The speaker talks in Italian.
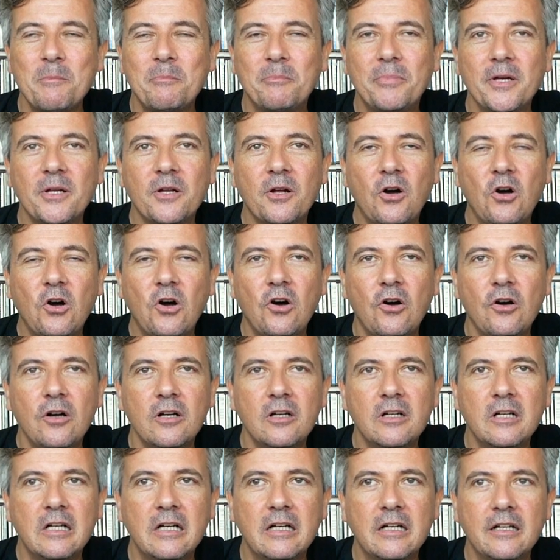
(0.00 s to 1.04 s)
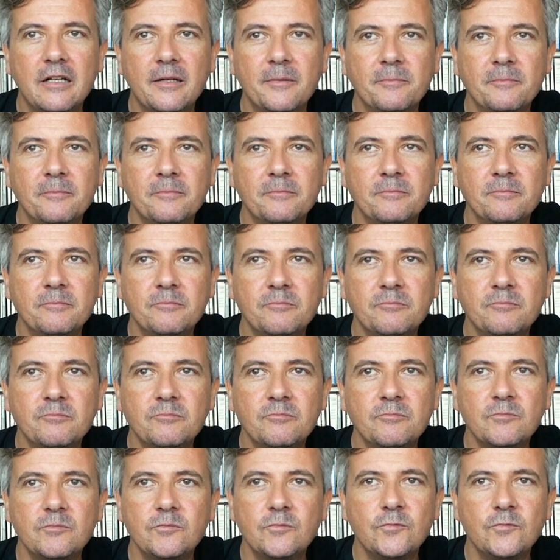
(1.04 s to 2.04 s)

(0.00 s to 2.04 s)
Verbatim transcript: però ehm,